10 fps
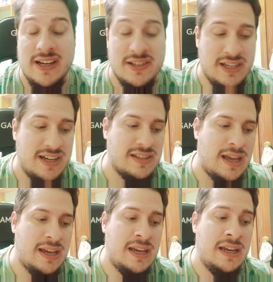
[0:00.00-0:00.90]
que sí, que está
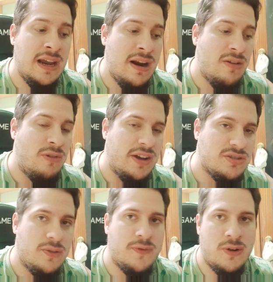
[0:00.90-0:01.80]
ahí
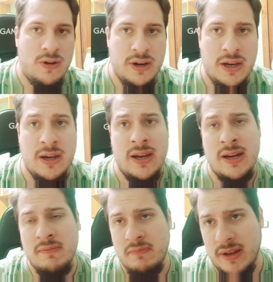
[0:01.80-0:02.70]
Rise of
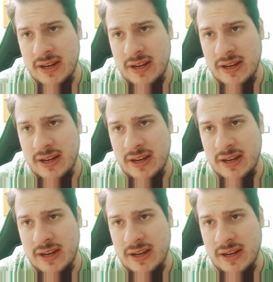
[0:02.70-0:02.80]
Ronin,